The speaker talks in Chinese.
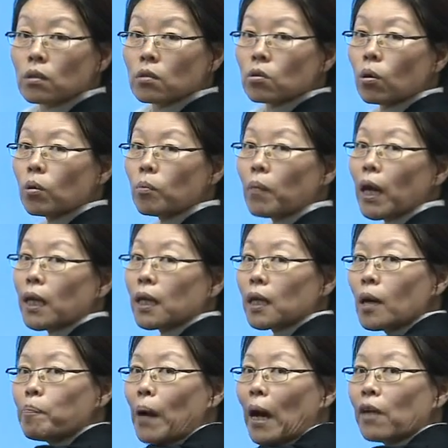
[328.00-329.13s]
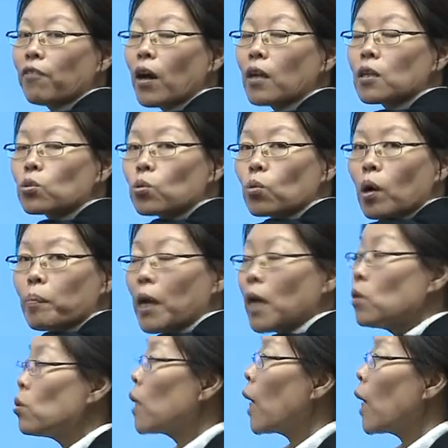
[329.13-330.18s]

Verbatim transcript: 从每一个摆放的左边去